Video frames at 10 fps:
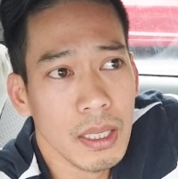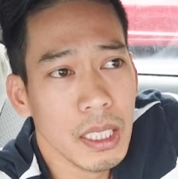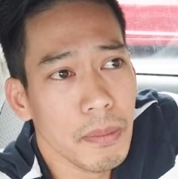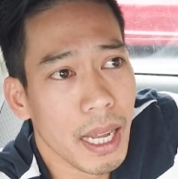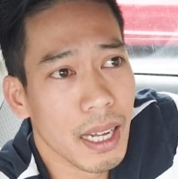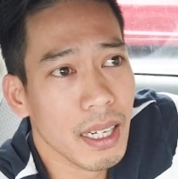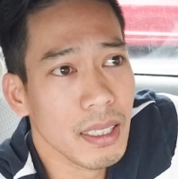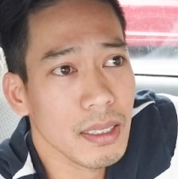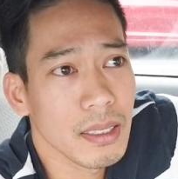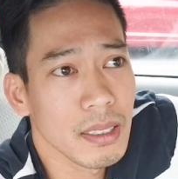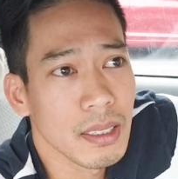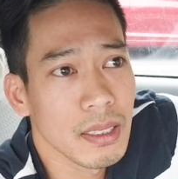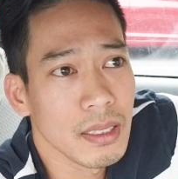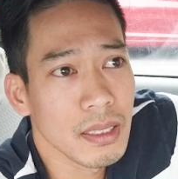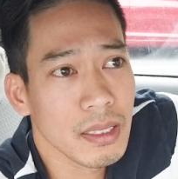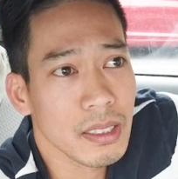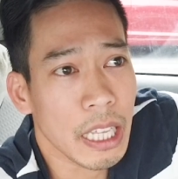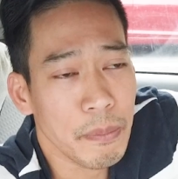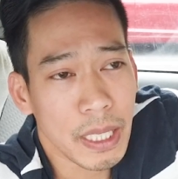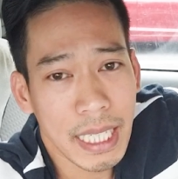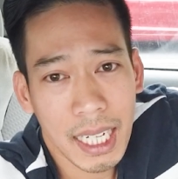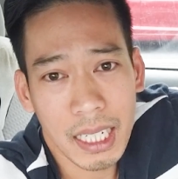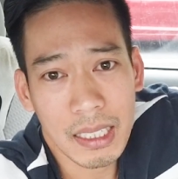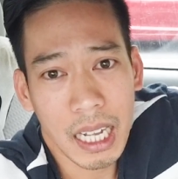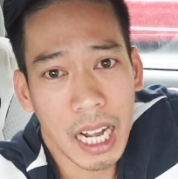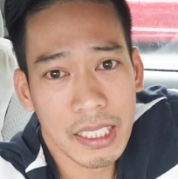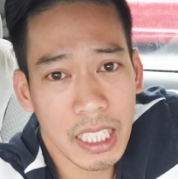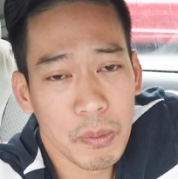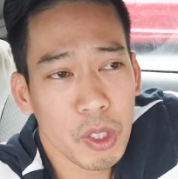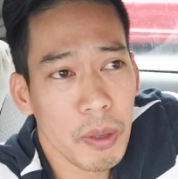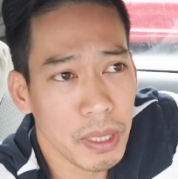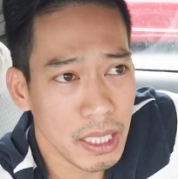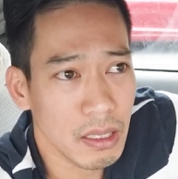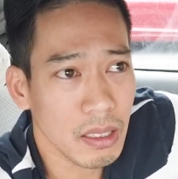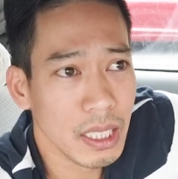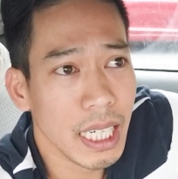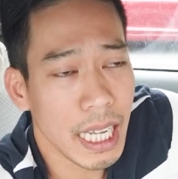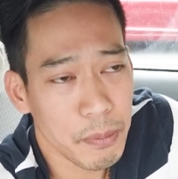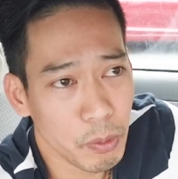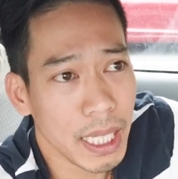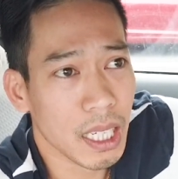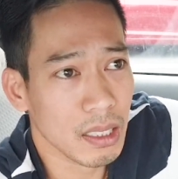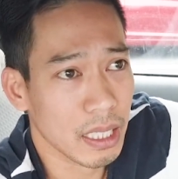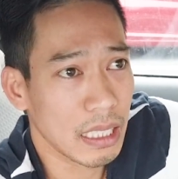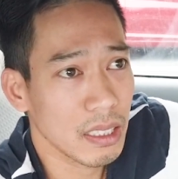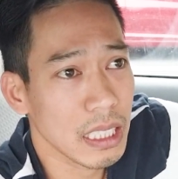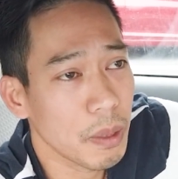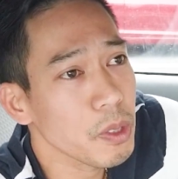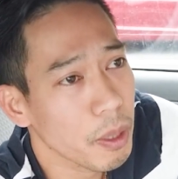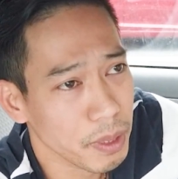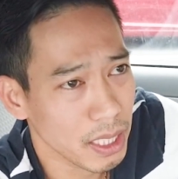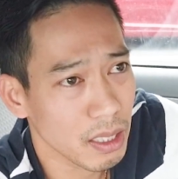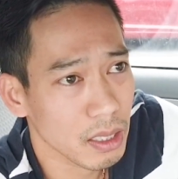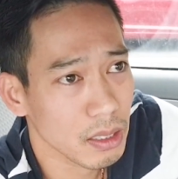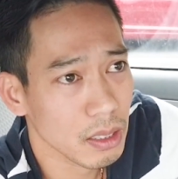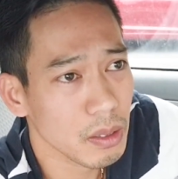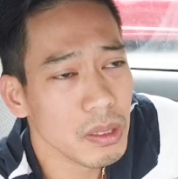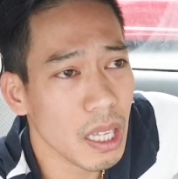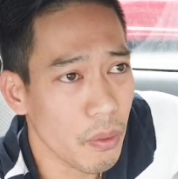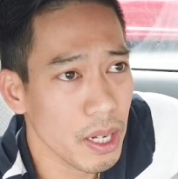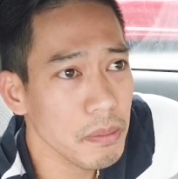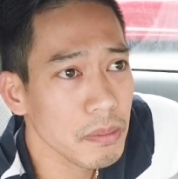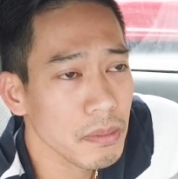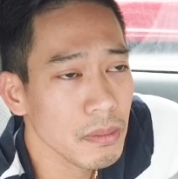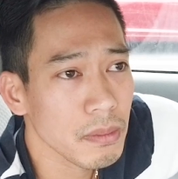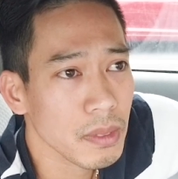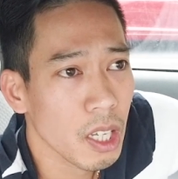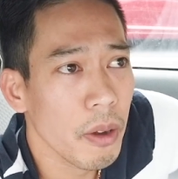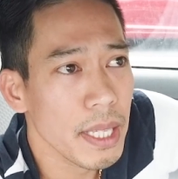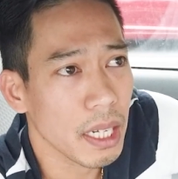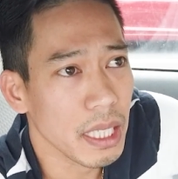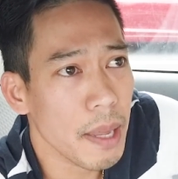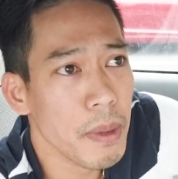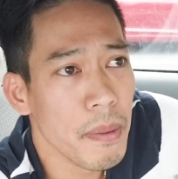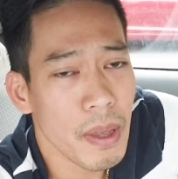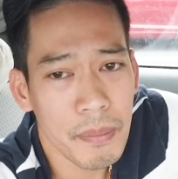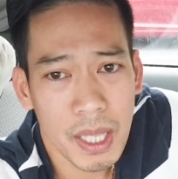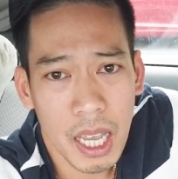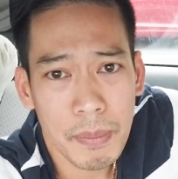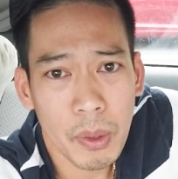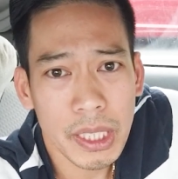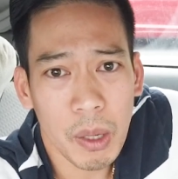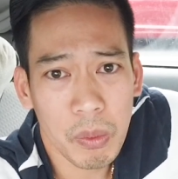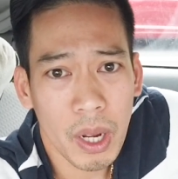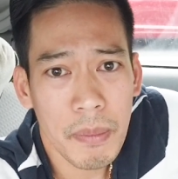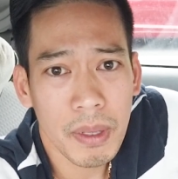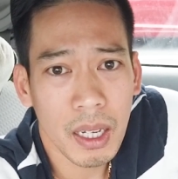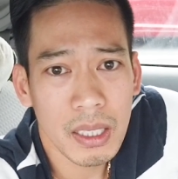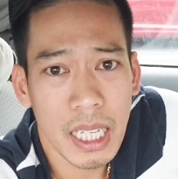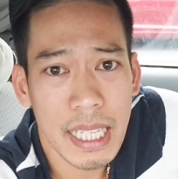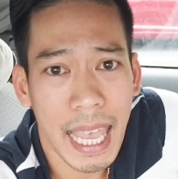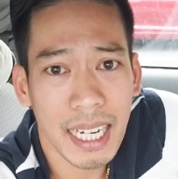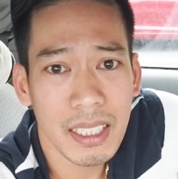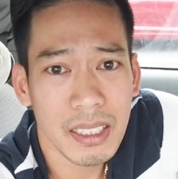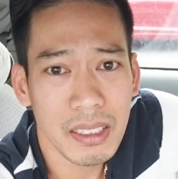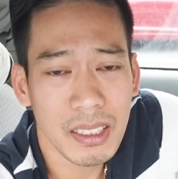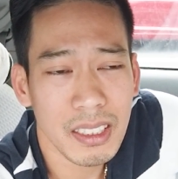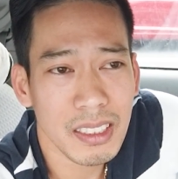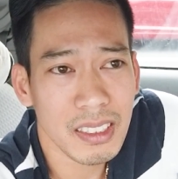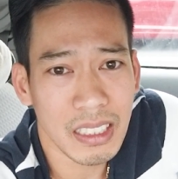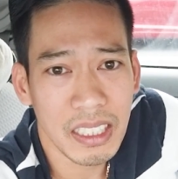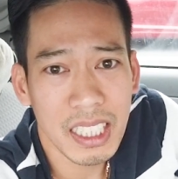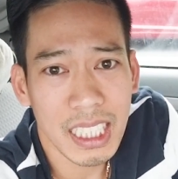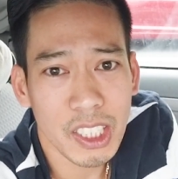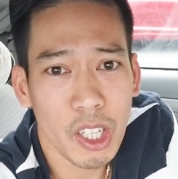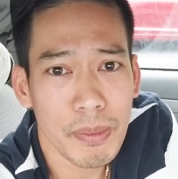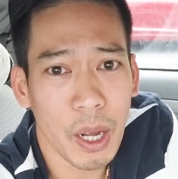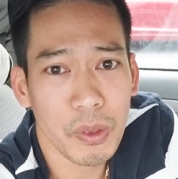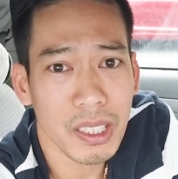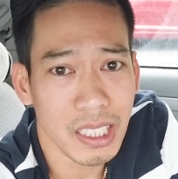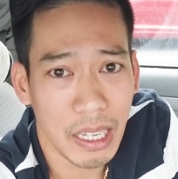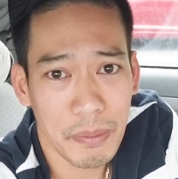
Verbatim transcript: nhưng mà tiệm chị đang cần thợ chị không cho em nghĩ được với lại em cũng đang cần tiền nữa chị không cho em nghĩ được nó tội lắm thôi giờ em em em về em nói chồng của em ờ, về nhà đấy chứ ờ, tự nhiên sáng sớm đậu trước